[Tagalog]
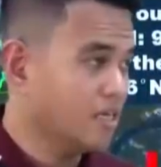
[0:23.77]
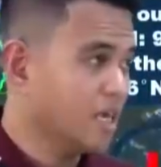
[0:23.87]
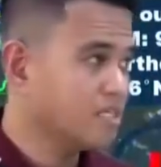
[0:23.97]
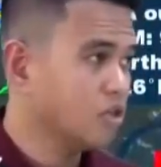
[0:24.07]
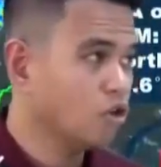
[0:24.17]

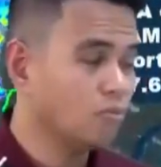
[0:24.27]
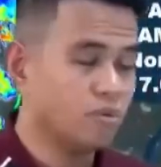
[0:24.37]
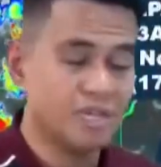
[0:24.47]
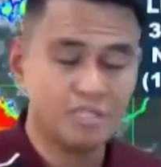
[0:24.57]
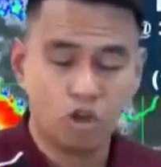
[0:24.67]
Nasa loob,
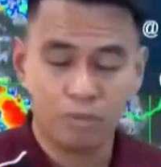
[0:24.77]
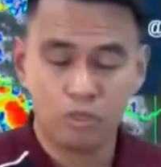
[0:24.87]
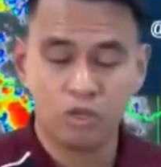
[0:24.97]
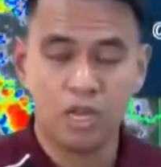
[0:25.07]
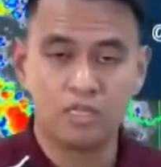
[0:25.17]
nasa loob
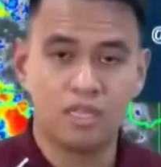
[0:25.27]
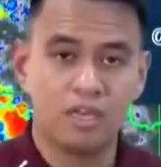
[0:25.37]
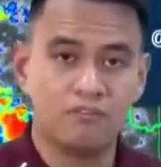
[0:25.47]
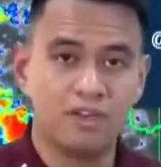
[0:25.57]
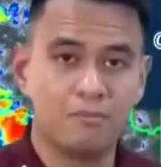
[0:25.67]
ito ng ating
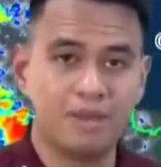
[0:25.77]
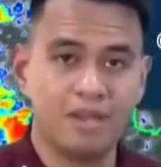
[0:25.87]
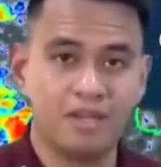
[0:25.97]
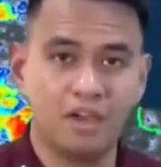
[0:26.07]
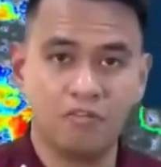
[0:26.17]
uh, Philippine
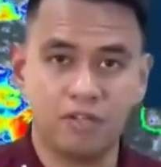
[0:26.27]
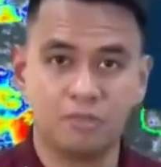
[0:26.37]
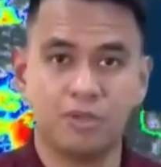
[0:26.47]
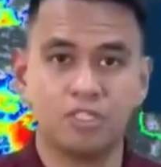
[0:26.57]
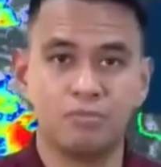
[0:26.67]
Area of
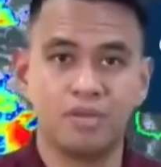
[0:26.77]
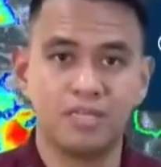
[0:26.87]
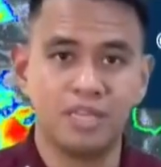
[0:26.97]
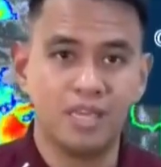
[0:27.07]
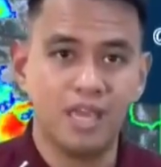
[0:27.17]

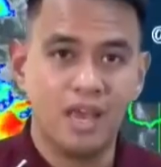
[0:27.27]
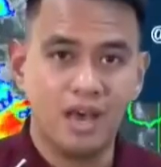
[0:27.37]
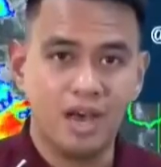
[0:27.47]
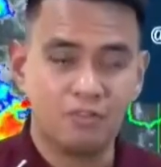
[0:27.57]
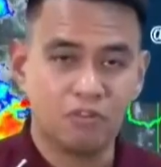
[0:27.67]
Responsibility
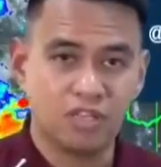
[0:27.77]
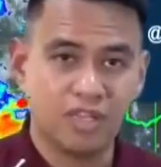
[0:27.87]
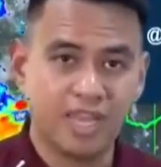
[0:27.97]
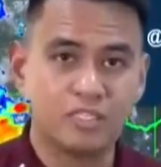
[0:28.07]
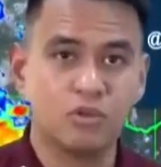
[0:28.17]
at for the
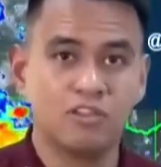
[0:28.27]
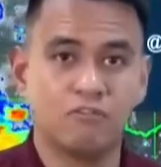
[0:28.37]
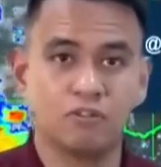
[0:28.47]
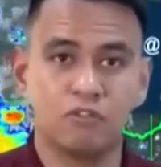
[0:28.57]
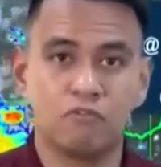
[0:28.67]
next
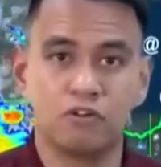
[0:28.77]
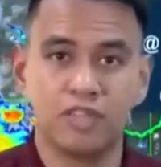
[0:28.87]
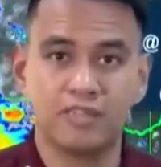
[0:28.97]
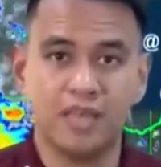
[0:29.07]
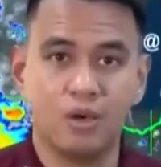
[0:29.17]
24 to
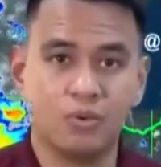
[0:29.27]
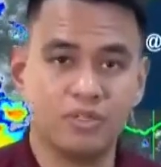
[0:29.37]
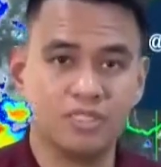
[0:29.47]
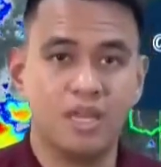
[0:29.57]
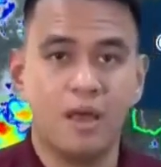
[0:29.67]
48
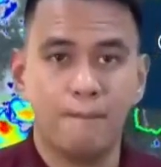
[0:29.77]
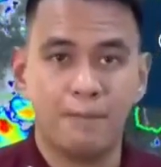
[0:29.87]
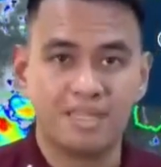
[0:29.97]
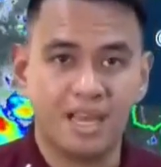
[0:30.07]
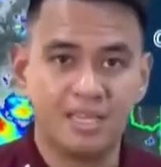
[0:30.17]
hours,
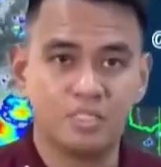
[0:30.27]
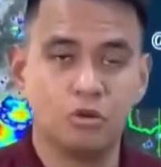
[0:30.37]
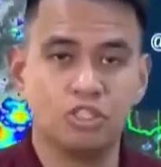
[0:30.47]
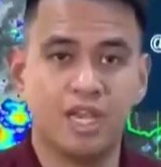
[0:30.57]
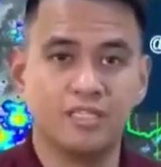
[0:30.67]
mataas yung
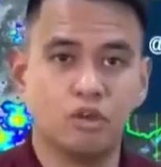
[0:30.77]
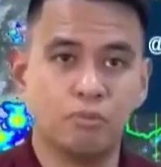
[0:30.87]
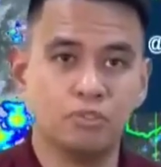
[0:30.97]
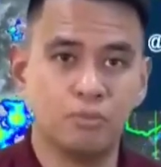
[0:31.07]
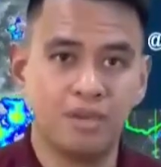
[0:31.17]
chance o
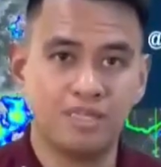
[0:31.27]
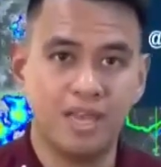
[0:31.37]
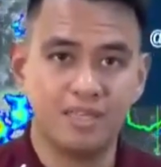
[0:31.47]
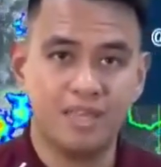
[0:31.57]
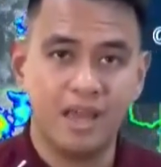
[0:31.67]

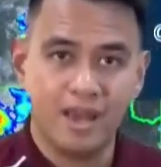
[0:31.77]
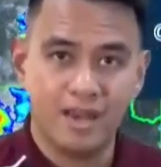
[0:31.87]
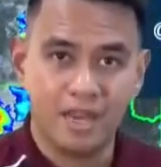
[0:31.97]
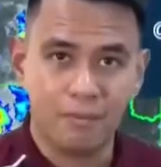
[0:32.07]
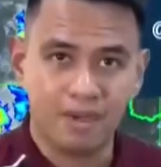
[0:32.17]
posibilidad
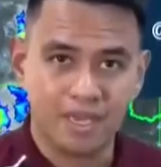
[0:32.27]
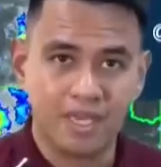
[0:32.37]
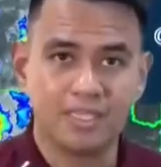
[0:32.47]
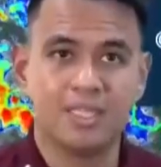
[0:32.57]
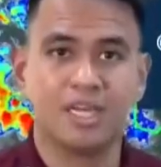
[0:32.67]
na maging
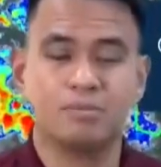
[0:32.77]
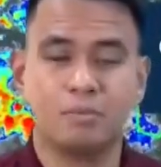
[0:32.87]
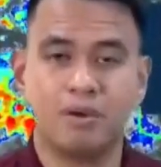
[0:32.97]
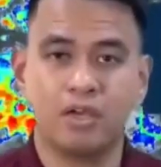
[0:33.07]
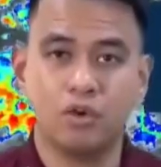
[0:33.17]
isang ganap na
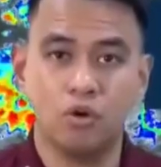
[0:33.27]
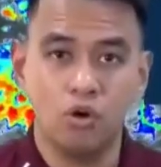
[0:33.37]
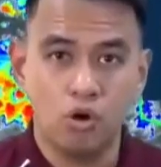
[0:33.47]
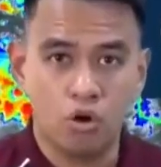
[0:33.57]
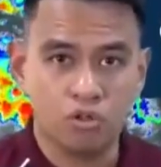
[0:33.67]
bagyo
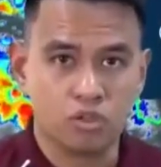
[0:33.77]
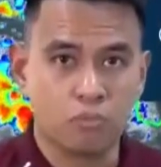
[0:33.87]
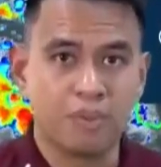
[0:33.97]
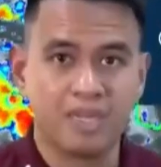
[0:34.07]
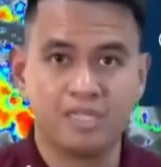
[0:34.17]
o
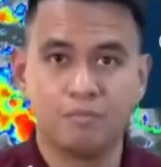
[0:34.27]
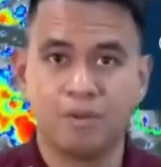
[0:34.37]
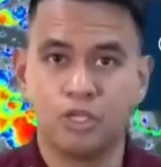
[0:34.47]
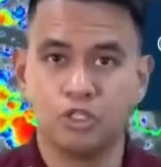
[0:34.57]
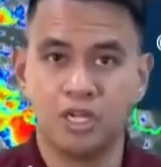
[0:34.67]
tropical
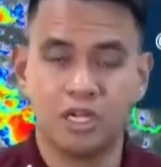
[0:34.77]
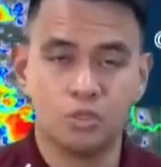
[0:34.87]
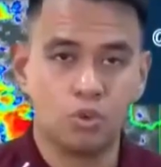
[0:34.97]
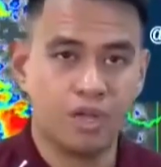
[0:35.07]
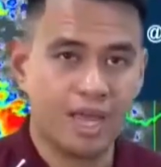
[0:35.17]
depression ang
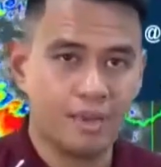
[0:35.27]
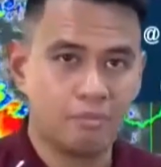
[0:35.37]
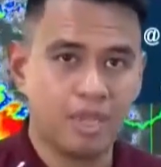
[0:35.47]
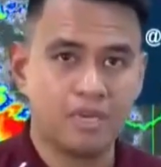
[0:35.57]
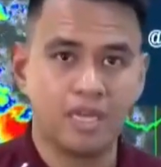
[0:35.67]
naturang
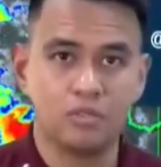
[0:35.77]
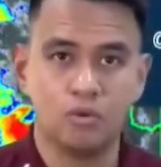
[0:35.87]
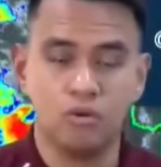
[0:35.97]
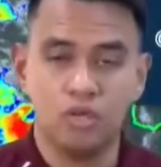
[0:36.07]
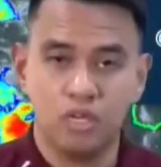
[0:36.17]
LPA na ito.